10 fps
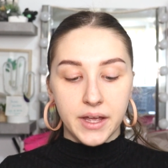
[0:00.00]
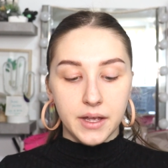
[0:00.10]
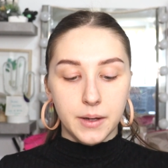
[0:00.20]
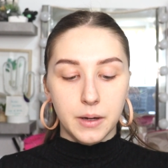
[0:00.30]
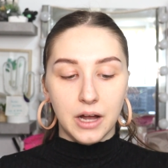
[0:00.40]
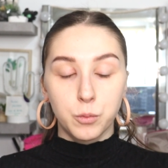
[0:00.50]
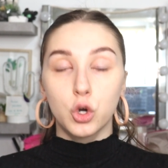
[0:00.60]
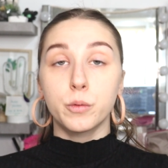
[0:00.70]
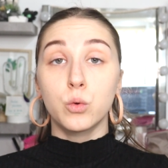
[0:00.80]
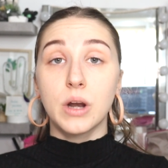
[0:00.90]
eh, a lo
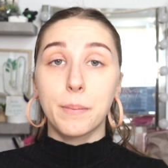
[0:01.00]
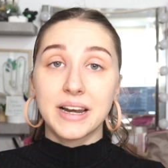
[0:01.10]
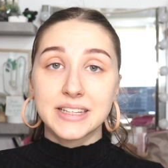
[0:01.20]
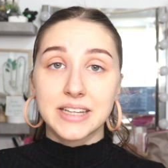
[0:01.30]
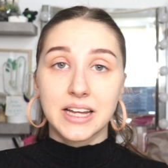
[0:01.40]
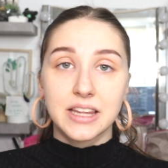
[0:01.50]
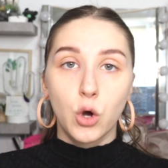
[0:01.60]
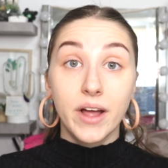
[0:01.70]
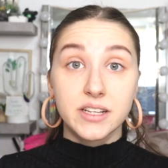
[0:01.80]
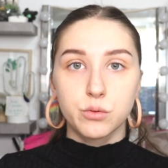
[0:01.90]
mejor veo una paleta que
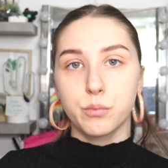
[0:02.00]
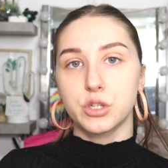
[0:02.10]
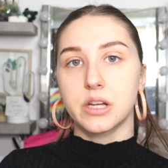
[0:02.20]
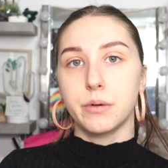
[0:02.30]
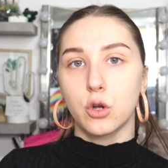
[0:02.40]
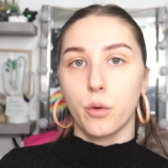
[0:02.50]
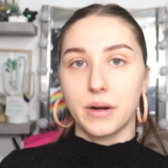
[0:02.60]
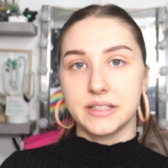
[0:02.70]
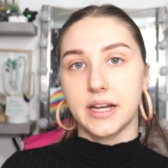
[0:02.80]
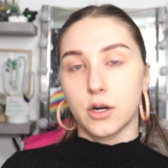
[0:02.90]
digo, ay, eso me puede servir
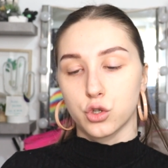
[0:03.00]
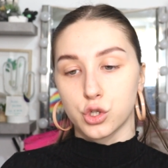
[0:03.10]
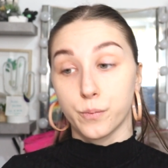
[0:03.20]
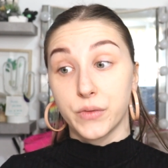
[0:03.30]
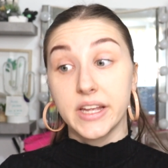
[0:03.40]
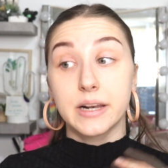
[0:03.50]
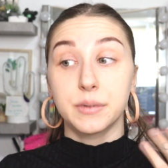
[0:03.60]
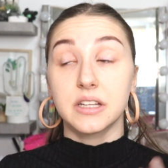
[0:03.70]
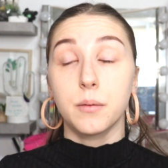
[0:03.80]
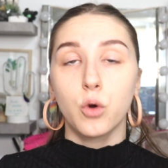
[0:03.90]
como paleta de rostro. Y de
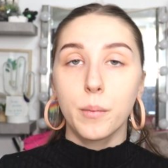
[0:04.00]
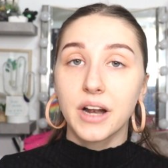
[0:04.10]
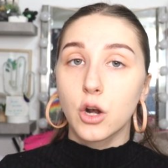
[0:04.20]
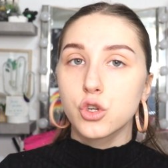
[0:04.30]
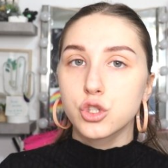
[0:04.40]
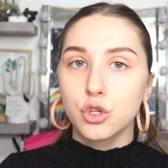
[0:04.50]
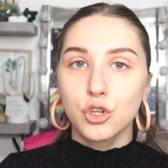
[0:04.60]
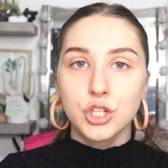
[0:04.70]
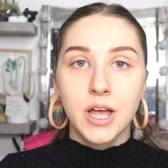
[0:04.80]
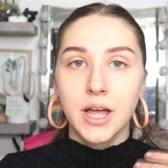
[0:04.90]
repente me pongo a mirar los
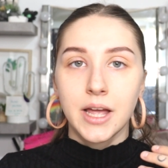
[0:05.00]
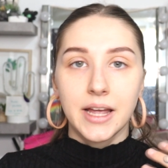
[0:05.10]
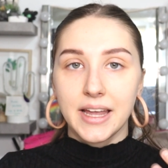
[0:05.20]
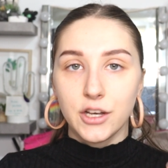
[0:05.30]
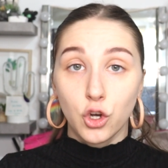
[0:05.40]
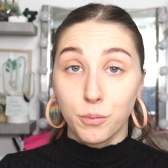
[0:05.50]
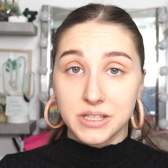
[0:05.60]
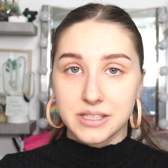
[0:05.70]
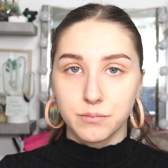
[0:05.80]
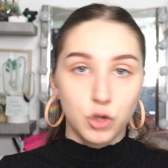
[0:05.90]
tonos y no
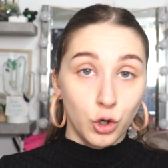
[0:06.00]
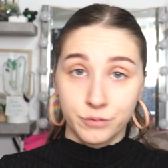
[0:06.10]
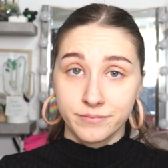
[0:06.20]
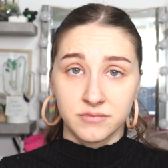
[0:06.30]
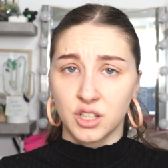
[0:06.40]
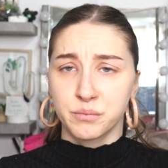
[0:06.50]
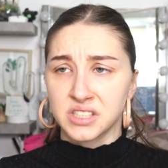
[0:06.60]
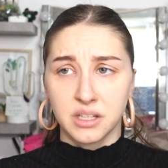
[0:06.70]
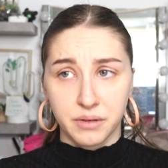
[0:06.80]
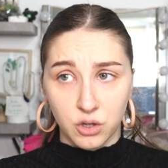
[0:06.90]
me, no, no
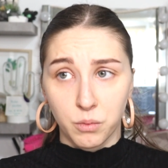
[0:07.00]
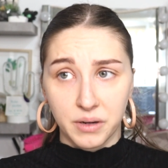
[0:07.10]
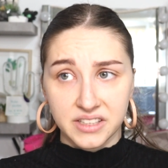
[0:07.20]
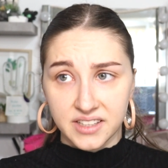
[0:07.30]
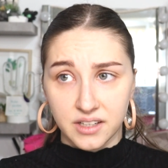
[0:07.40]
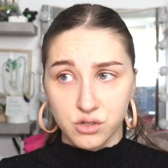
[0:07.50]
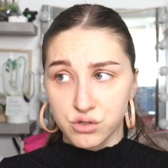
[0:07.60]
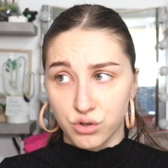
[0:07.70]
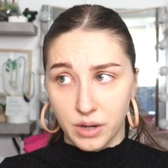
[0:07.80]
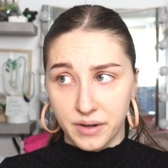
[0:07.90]
me sirve como paleta de
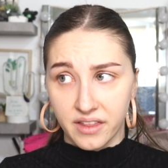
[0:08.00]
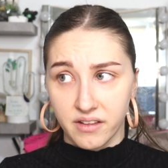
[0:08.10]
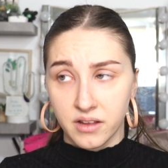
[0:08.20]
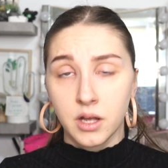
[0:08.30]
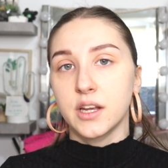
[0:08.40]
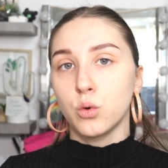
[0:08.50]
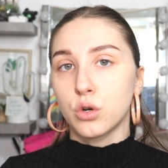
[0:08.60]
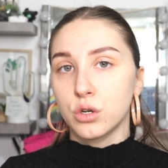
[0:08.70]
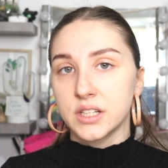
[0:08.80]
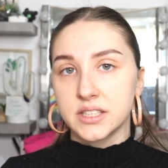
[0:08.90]
rostro, la verdad. Tiene
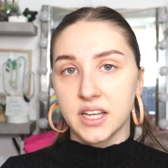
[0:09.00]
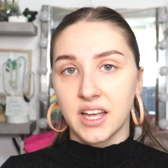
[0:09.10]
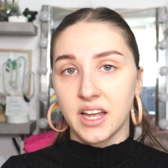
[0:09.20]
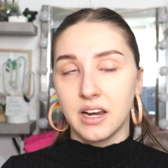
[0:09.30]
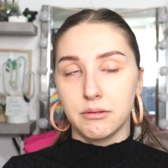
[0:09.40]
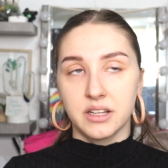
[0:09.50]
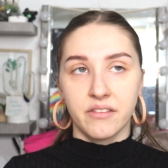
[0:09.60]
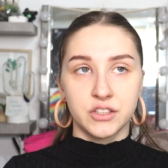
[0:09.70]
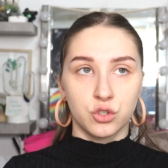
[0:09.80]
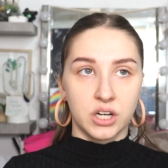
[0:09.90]
un colorete que la
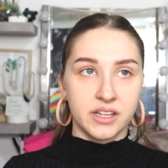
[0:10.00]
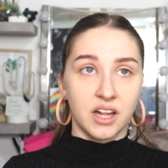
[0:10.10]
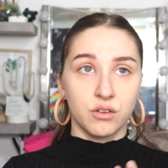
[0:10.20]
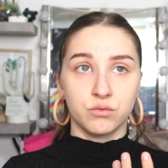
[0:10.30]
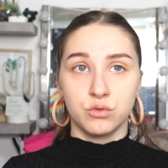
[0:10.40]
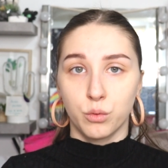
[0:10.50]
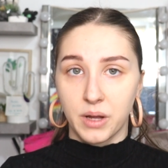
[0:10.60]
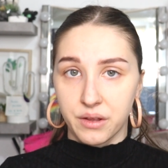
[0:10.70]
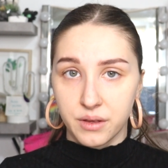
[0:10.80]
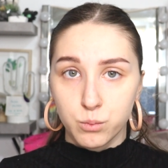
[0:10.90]
verdad de tonalidad no
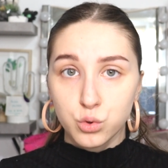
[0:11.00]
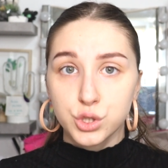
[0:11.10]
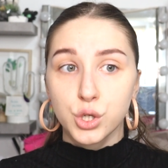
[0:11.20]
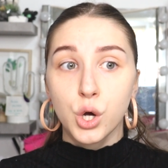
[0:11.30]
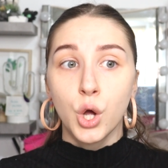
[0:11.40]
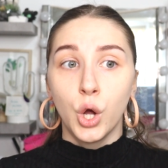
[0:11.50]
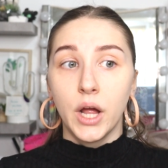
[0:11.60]
me hace mucho.